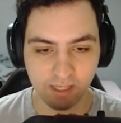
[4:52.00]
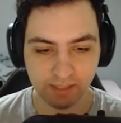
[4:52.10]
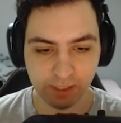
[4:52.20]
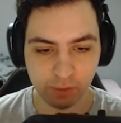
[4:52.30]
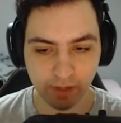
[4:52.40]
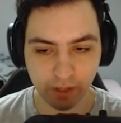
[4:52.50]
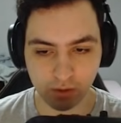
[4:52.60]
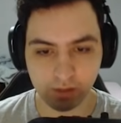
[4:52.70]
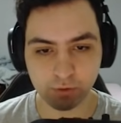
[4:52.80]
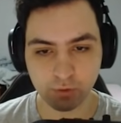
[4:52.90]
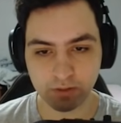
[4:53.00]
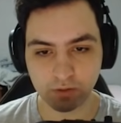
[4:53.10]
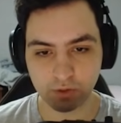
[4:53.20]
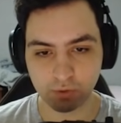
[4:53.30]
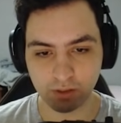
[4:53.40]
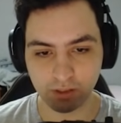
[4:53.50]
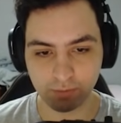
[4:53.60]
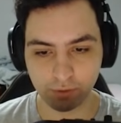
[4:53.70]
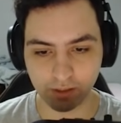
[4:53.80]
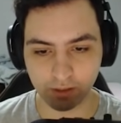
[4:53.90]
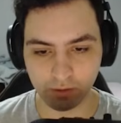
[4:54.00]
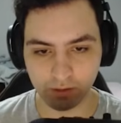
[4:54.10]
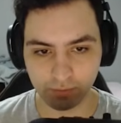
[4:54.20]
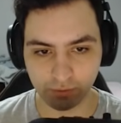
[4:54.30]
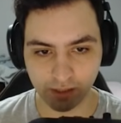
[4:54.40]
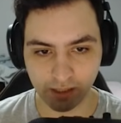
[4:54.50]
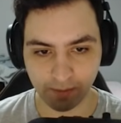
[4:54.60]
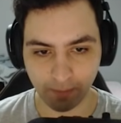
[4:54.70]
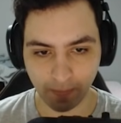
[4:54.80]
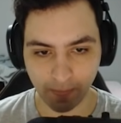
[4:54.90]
se a gente pegar o livro, deixa eu ver se eu acho o livro, cadê o livro? Tá ali.